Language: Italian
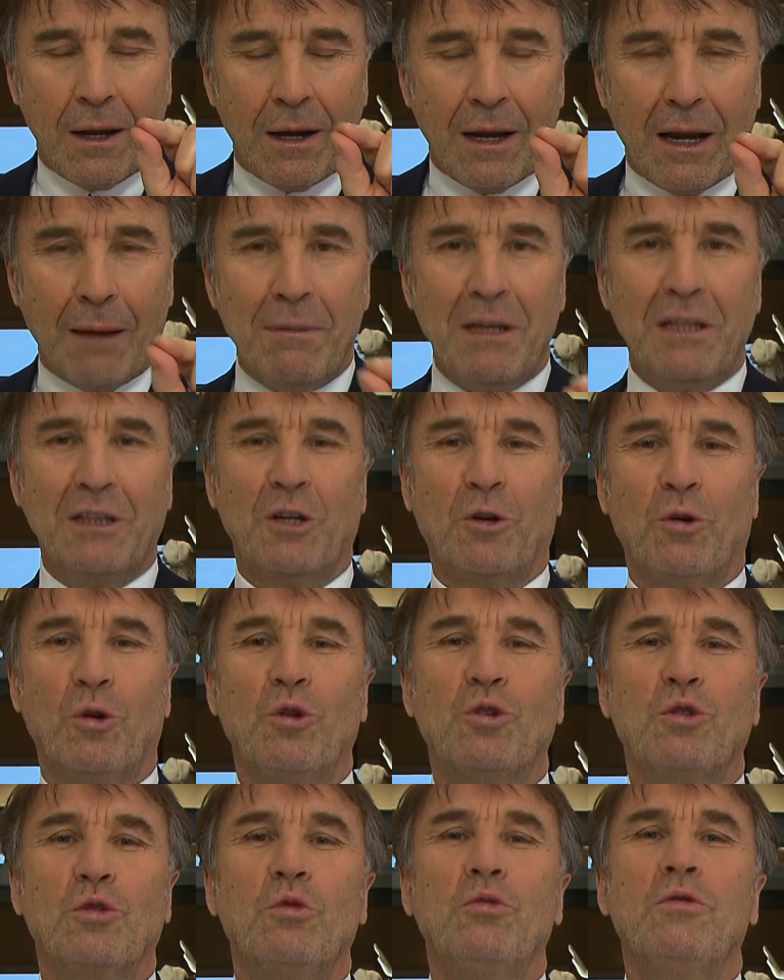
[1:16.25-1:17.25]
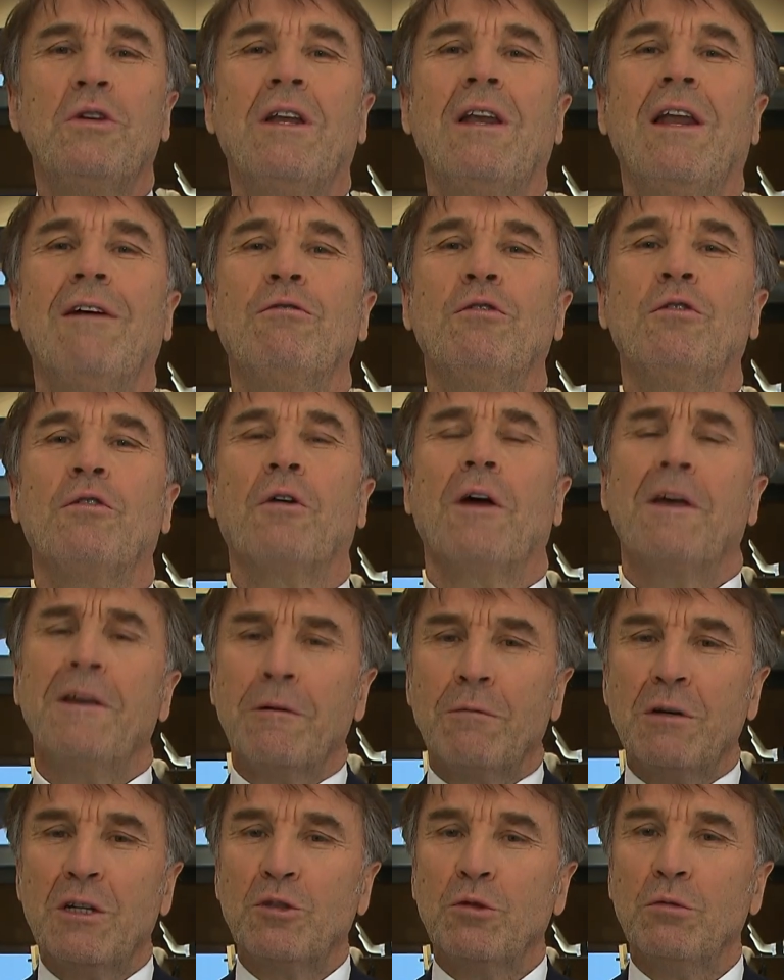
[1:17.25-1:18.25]
la mente con lo studio e il lavoro. E in
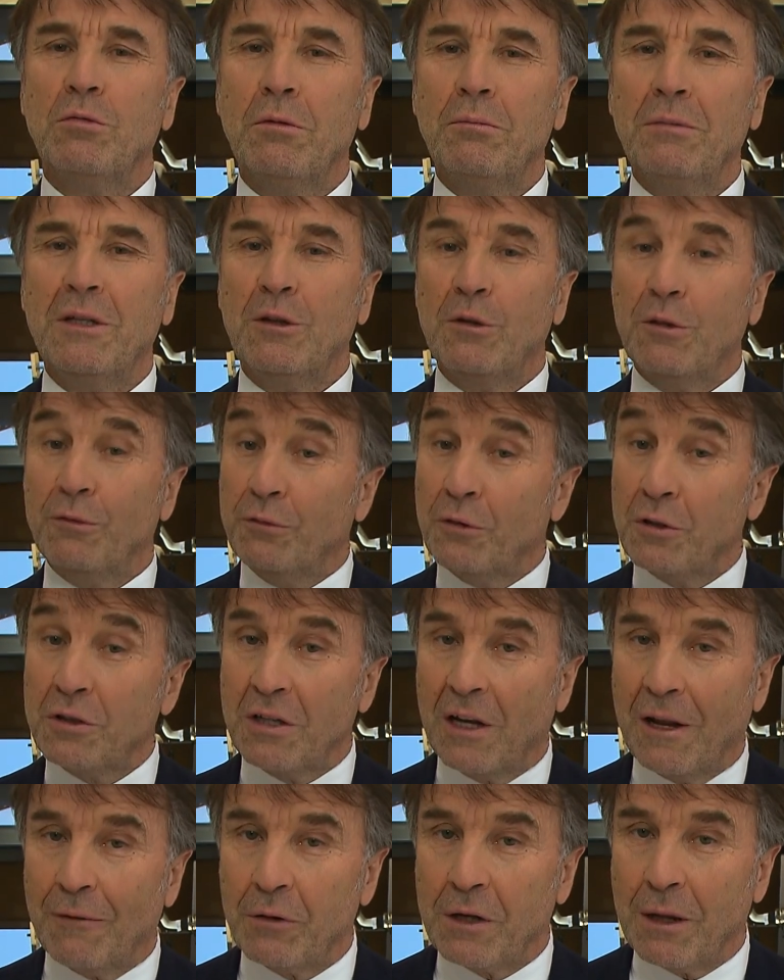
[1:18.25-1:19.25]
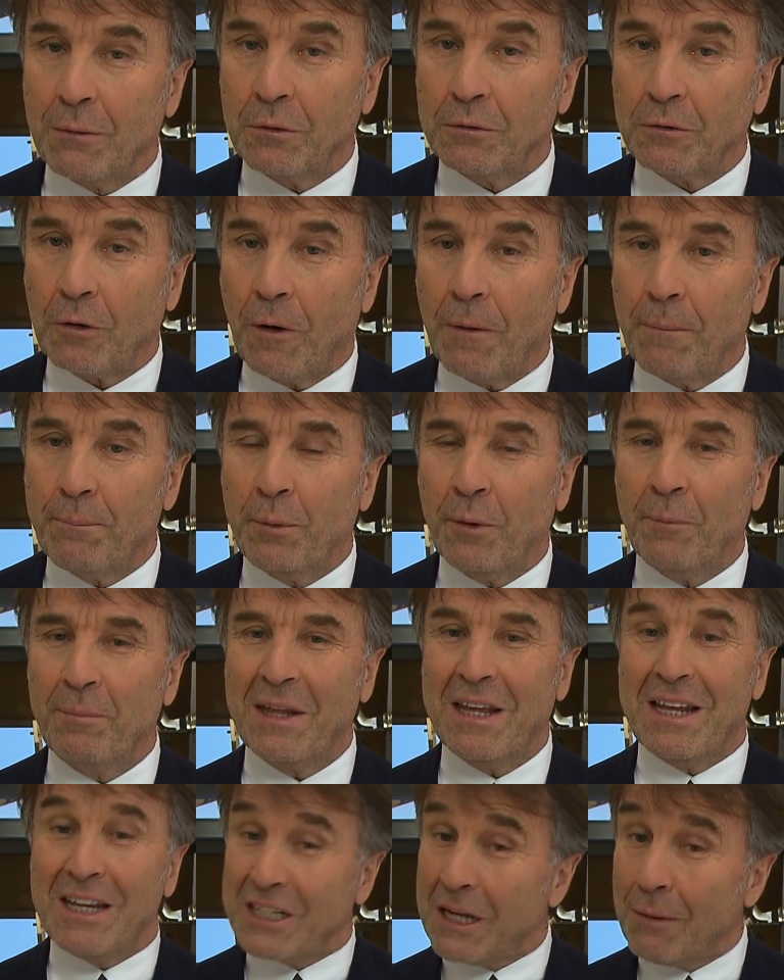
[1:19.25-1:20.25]
questo momento forse lavoriamo troppo,
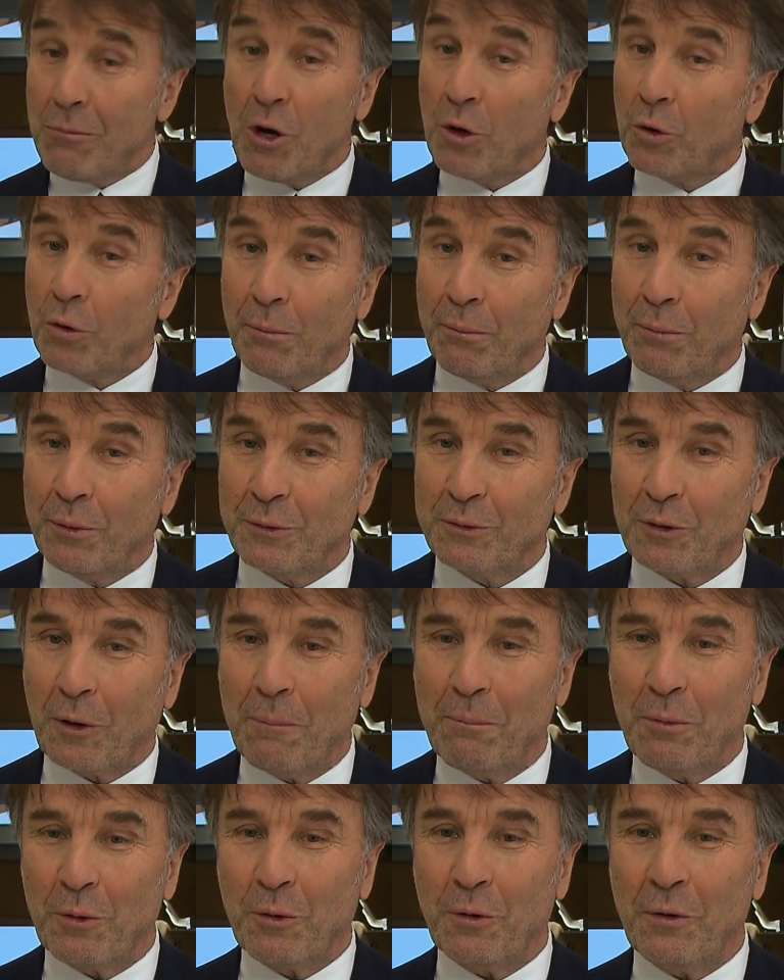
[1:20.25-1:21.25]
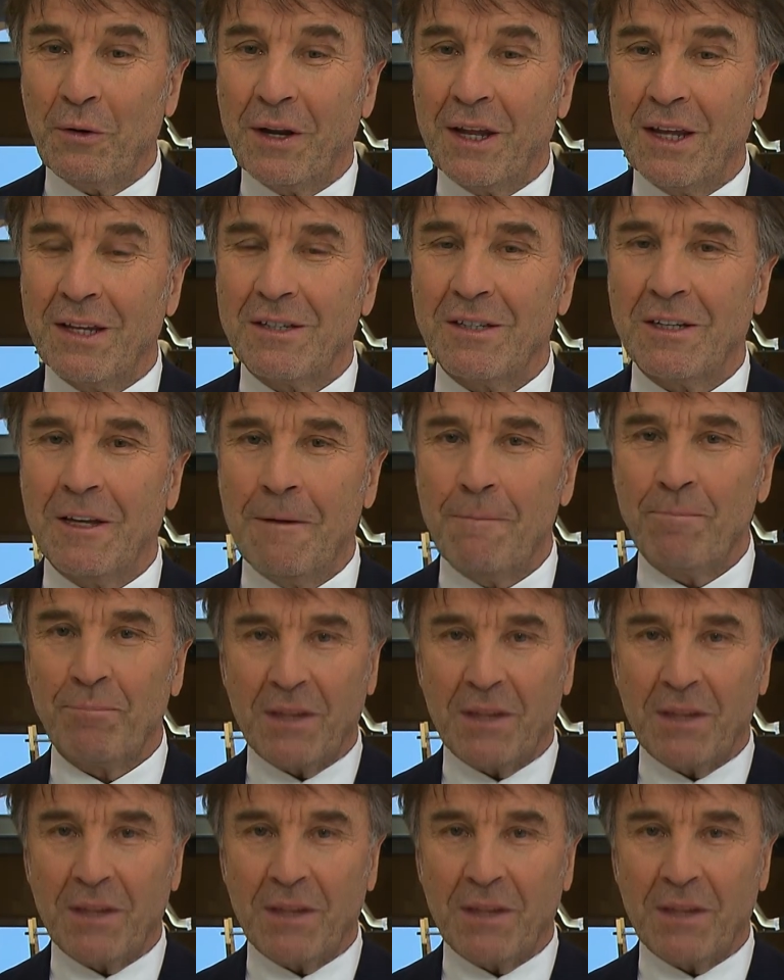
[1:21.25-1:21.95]
siamo anche un po' troppo connessi.